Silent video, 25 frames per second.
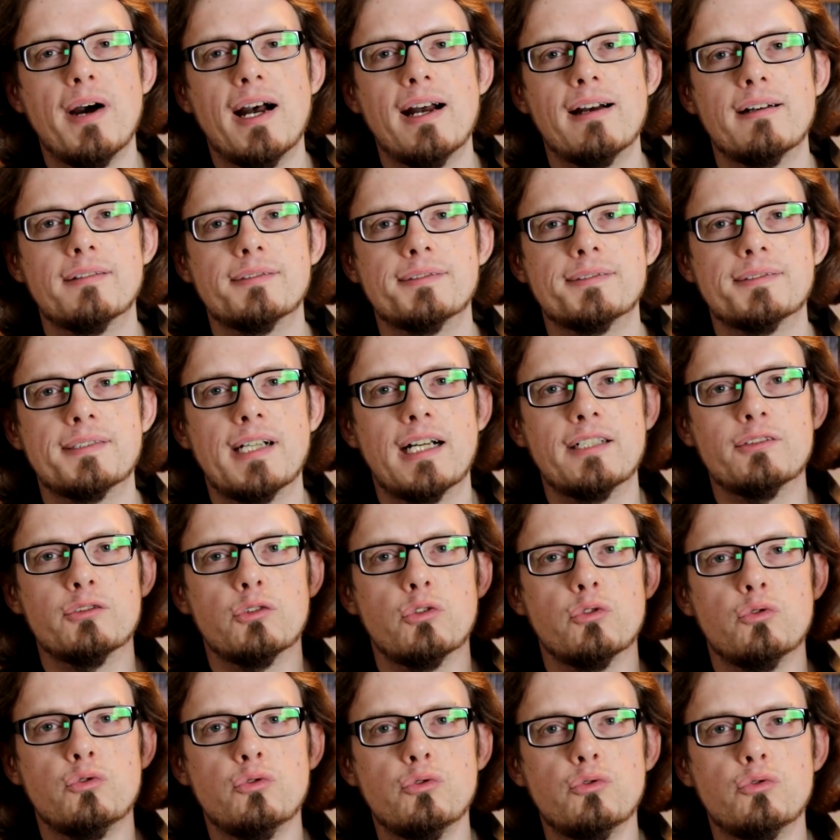pas
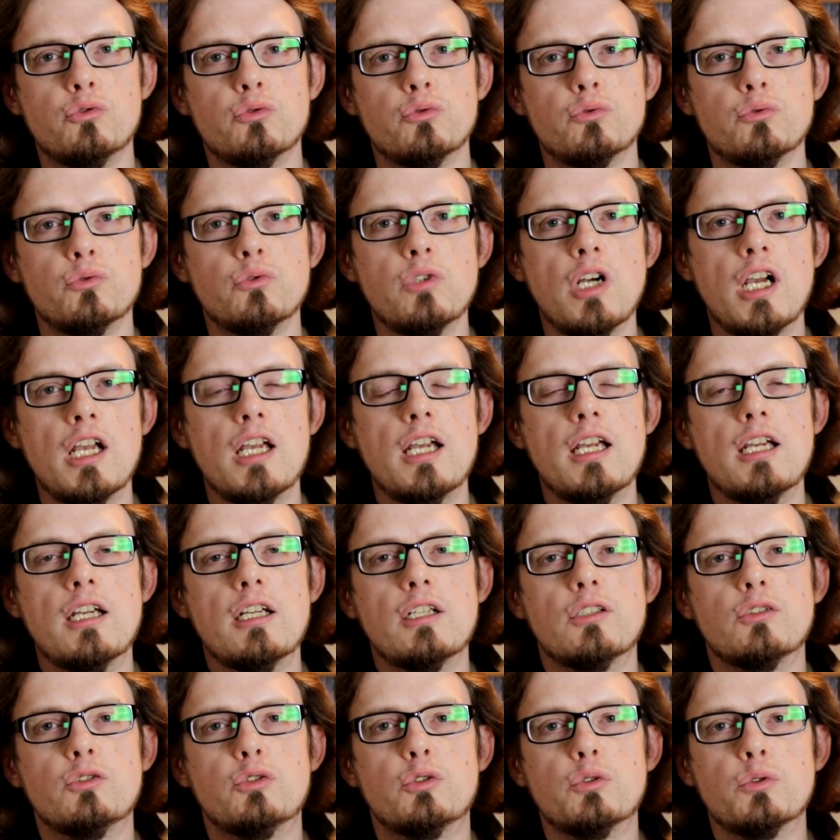fan du tout
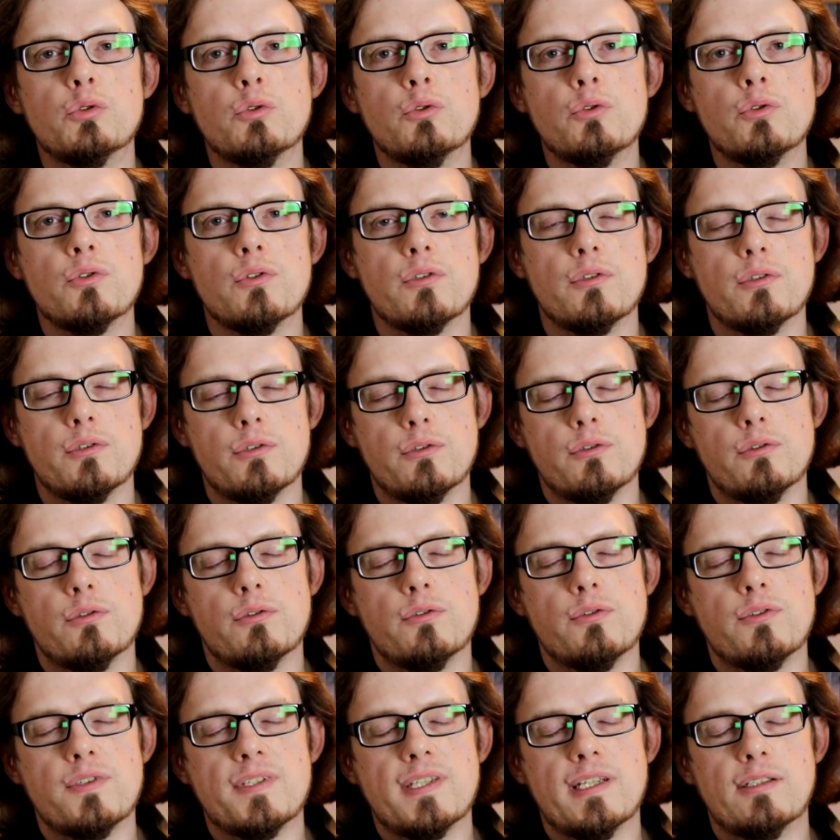de
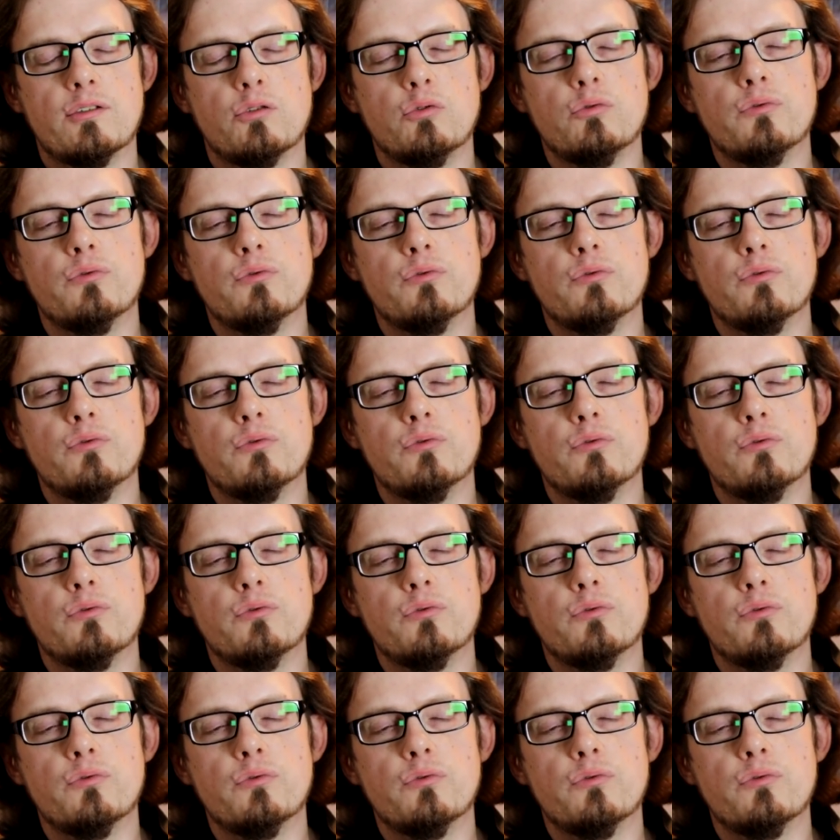euh, cette